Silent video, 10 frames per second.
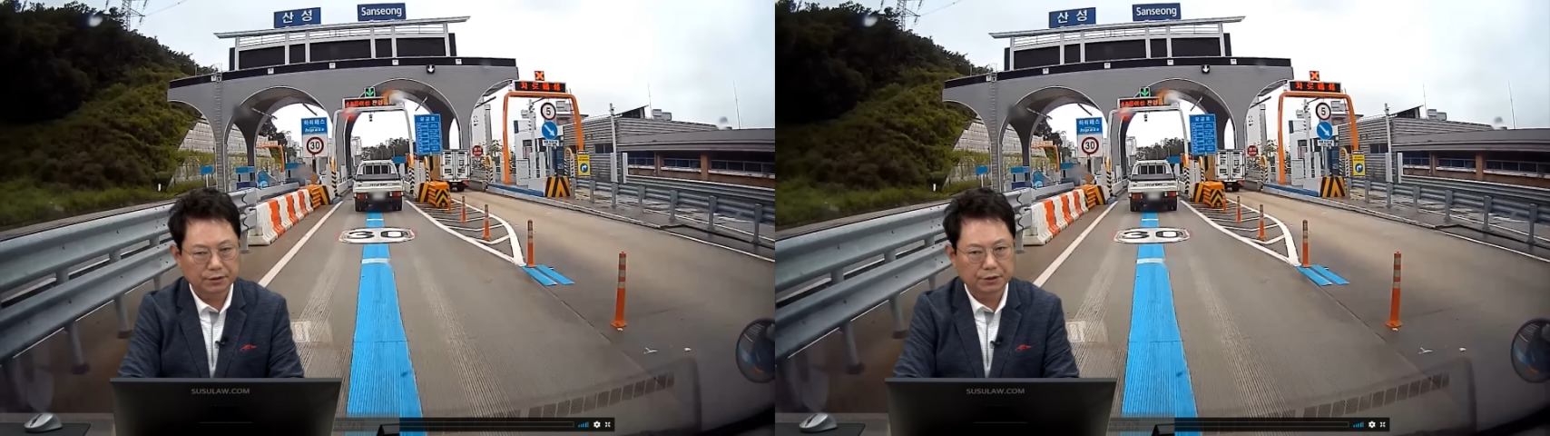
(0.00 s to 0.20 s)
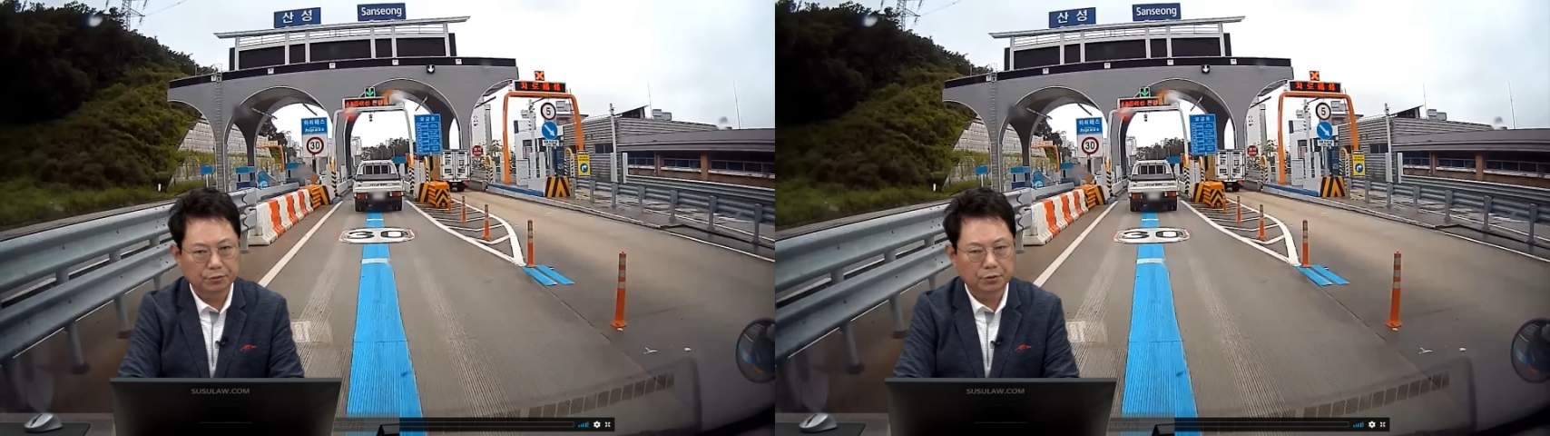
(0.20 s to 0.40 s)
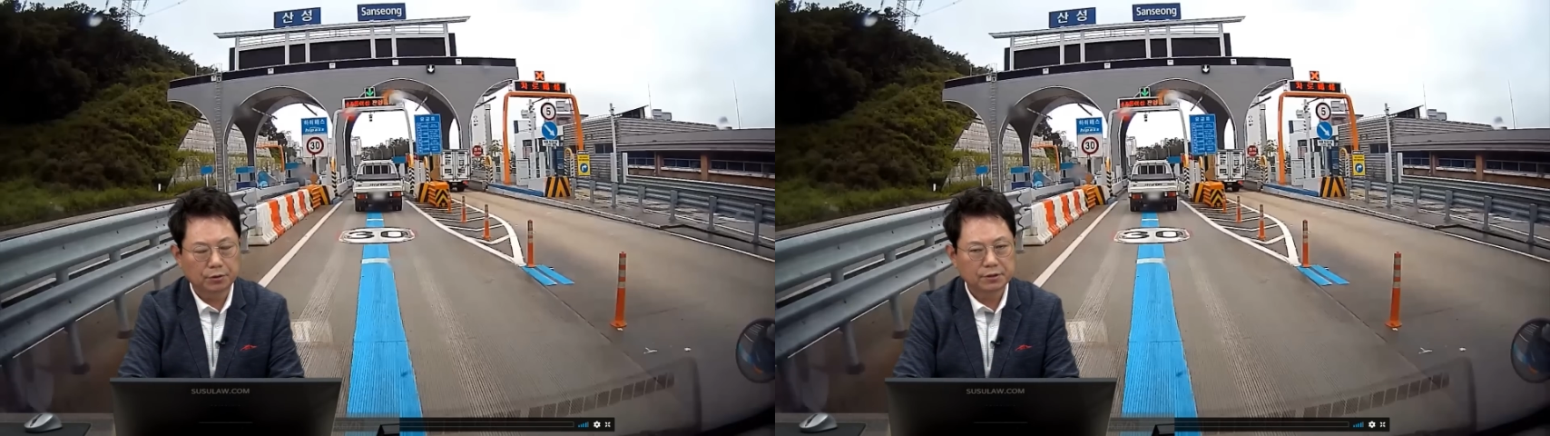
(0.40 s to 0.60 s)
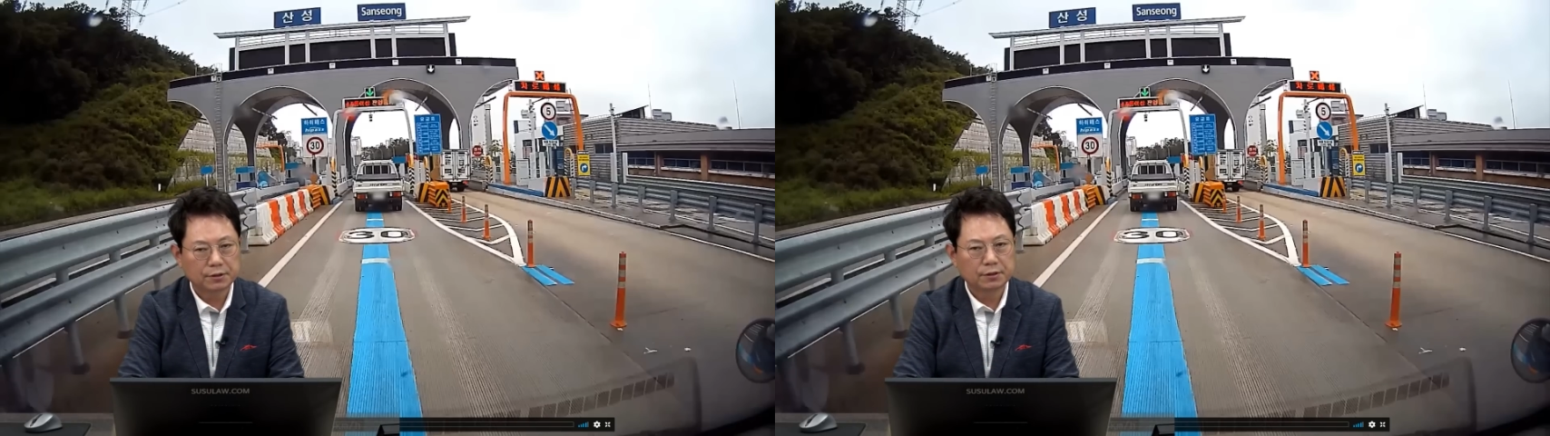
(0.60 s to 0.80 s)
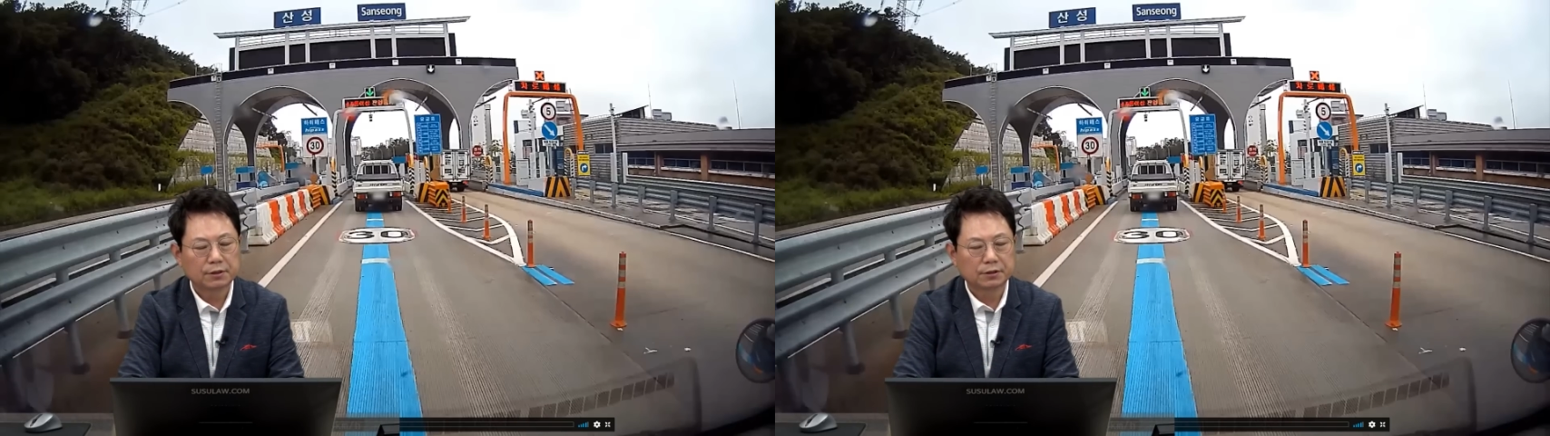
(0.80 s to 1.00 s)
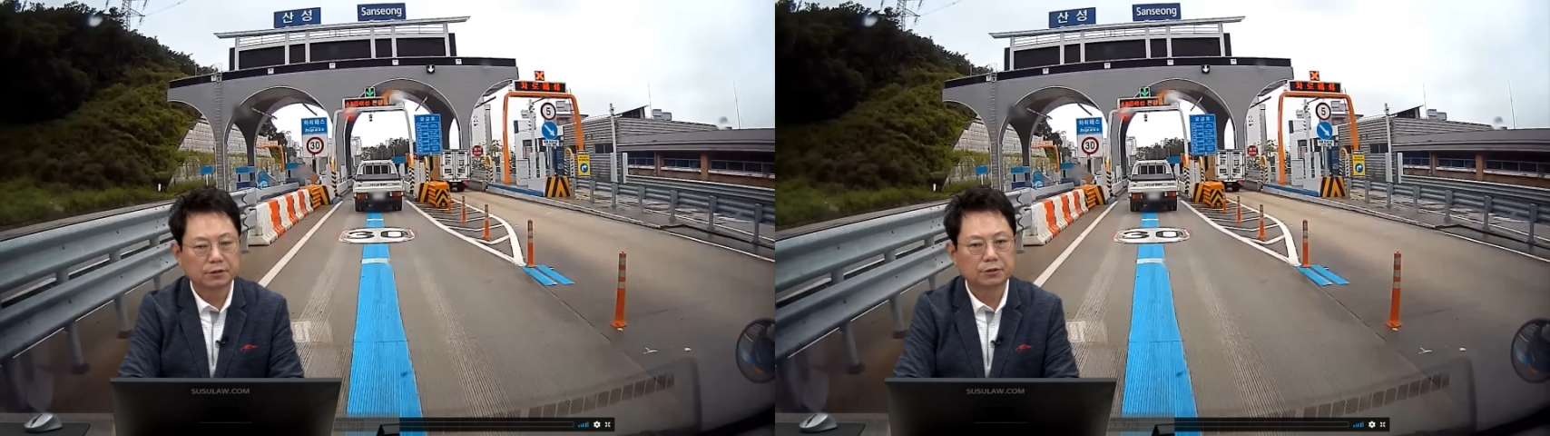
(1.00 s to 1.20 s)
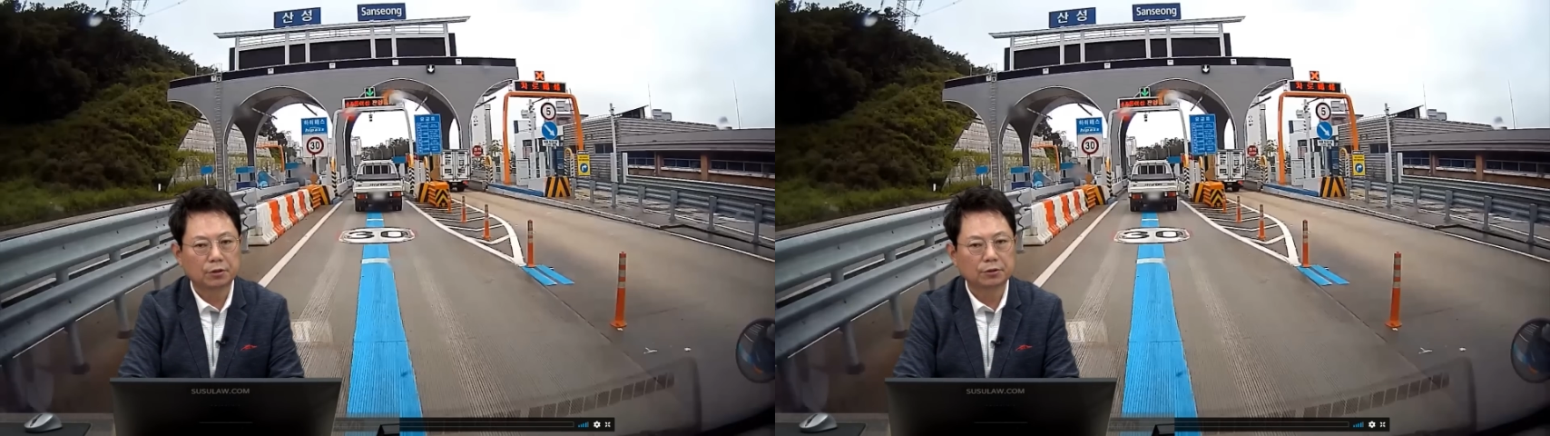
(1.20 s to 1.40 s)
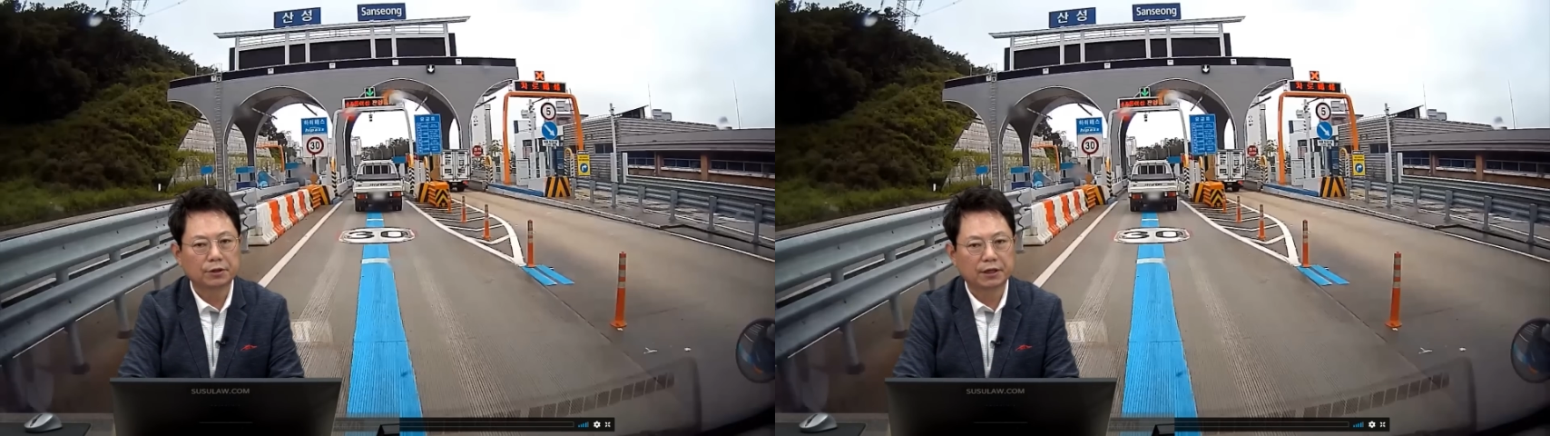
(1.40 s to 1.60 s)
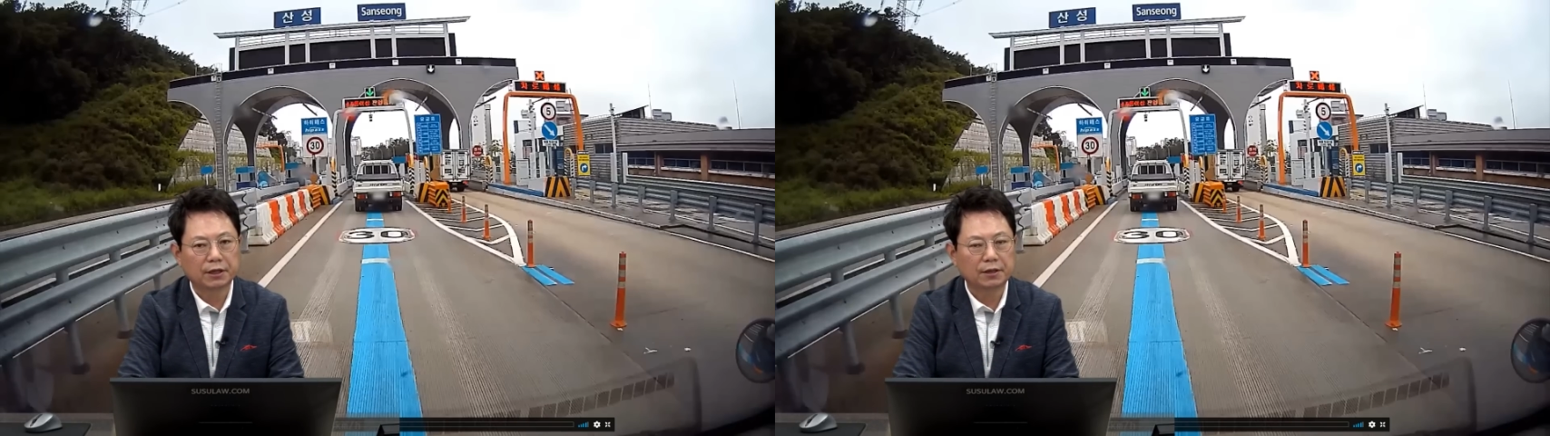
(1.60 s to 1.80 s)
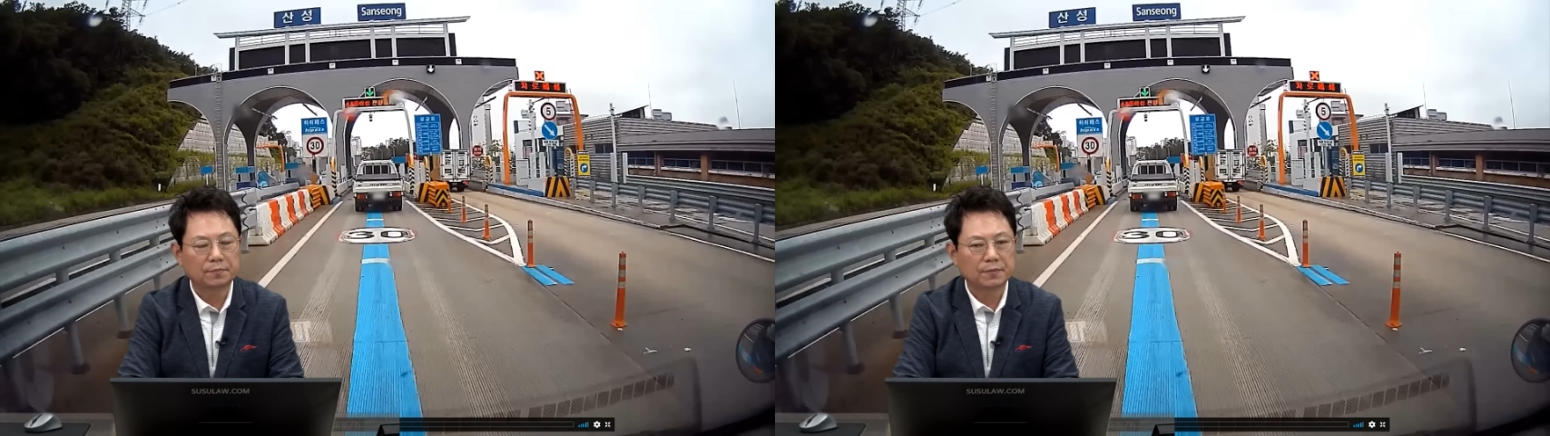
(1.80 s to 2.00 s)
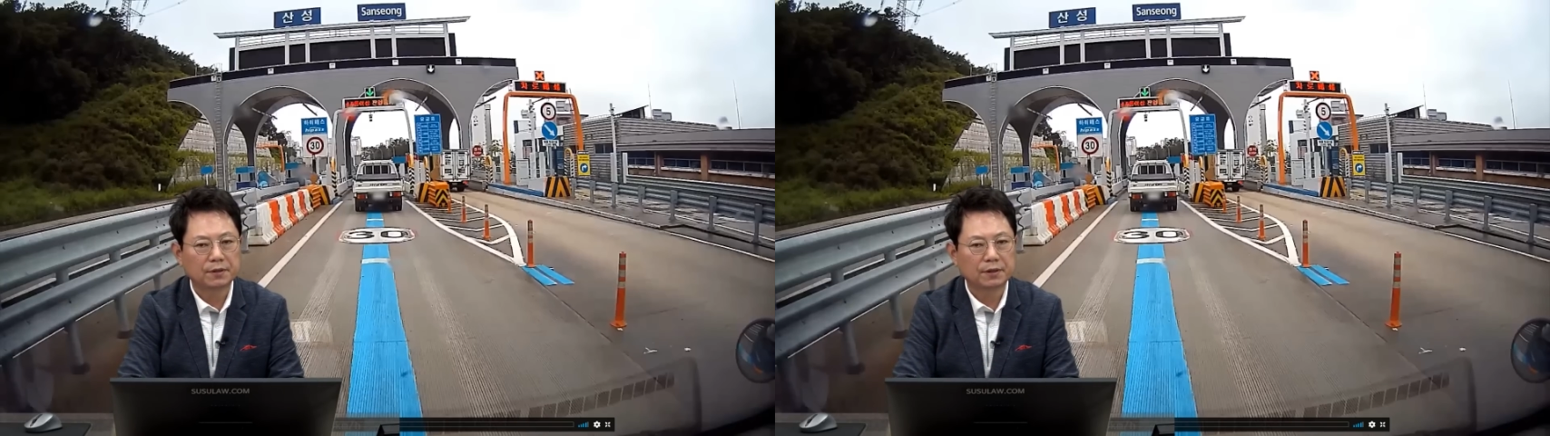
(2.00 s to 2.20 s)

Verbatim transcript: 그리고 그 터널의